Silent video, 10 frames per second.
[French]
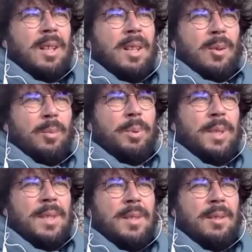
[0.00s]
on
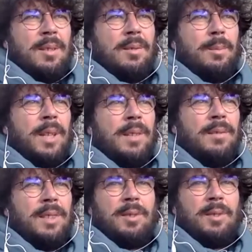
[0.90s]
puisse bah, y
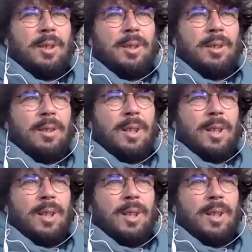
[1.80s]
vivre